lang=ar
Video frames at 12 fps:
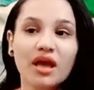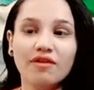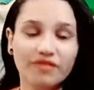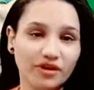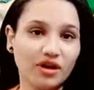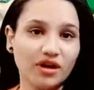
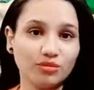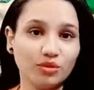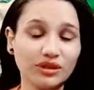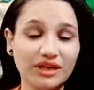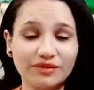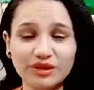في نقاط
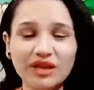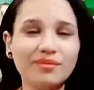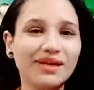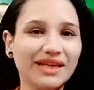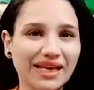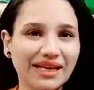مختلفه ده
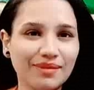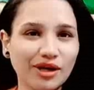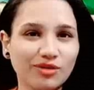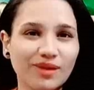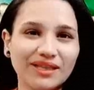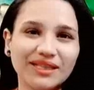نبقى نتكلم
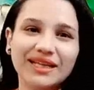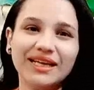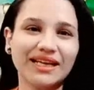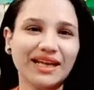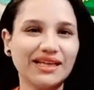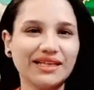عنه بعدين
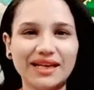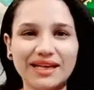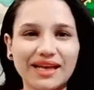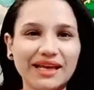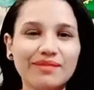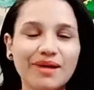لكن خلينا
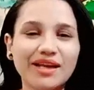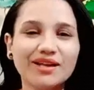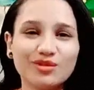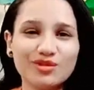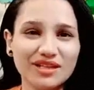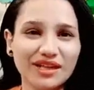نتكلم على
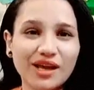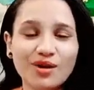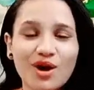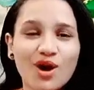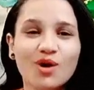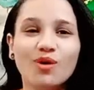النص الحلو
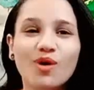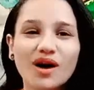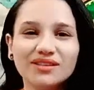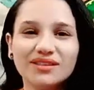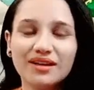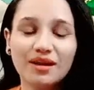وهو
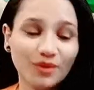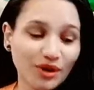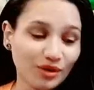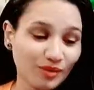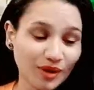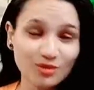اكتر
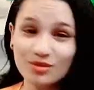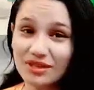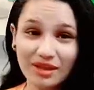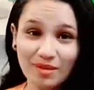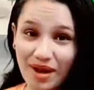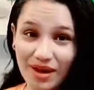الابراج المحظوظه
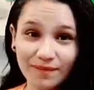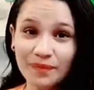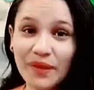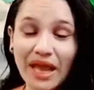طبعا